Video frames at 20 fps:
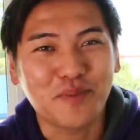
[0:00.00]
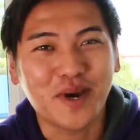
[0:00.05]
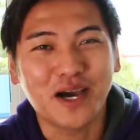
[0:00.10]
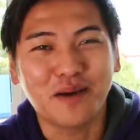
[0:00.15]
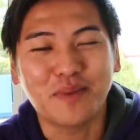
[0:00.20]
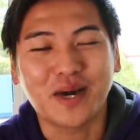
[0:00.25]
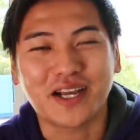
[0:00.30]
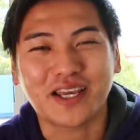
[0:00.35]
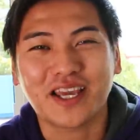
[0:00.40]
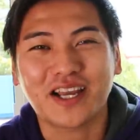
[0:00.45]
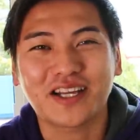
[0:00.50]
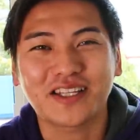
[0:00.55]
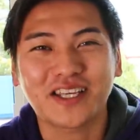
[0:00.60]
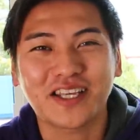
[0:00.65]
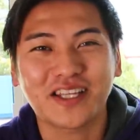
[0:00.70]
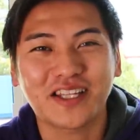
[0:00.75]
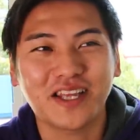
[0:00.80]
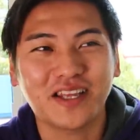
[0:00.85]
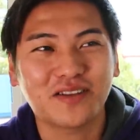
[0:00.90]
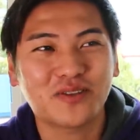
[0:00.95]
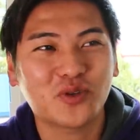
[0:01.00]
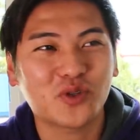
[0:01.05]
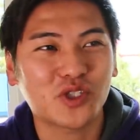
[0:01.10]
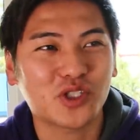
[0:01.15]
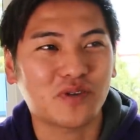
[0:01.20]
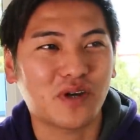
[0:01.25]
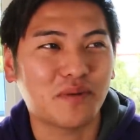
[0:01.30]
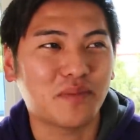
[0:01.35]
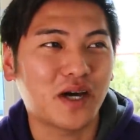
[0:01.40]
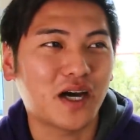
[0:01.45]
まあまあ、結果的にね、当
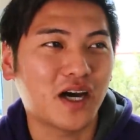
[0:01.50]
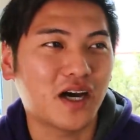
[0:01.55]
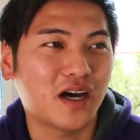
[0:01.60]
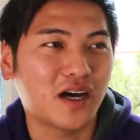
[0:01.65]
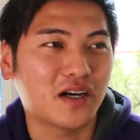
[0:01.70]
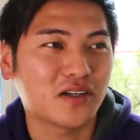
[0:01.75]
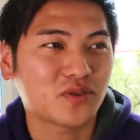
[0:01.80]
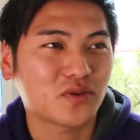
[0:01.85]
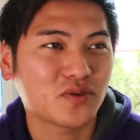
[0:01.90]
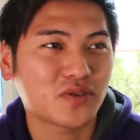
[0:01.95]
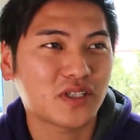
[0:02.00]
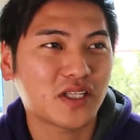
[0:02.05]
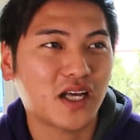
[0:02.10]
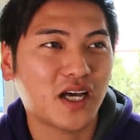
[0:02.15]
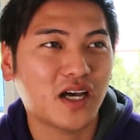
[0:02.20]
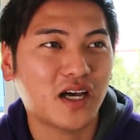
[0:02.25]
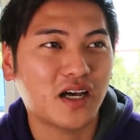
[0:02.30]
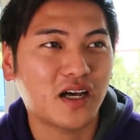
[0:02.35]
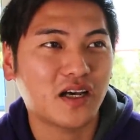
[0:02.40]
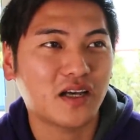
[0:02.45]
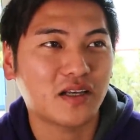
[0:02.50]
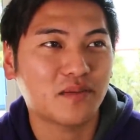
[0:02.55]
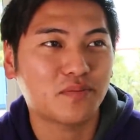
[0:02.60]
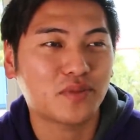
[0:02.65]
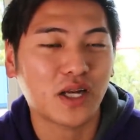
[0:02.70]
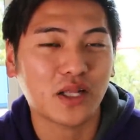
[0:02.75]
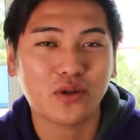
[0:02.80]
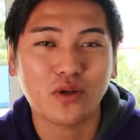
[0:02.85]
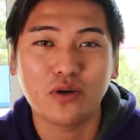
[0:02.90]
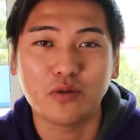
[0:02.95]
時はまあ、そんな
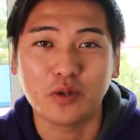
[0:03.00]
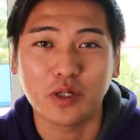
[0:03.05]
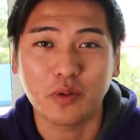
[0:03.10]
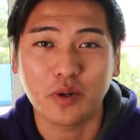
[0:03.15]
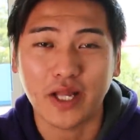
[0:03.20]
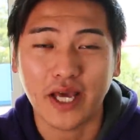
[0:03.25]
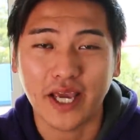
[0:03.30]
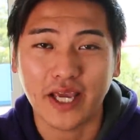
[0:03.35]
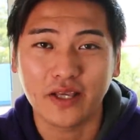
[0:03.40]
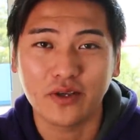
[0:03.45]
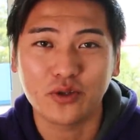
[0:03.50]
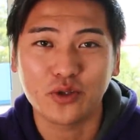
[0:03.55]
プラットフォームでもない、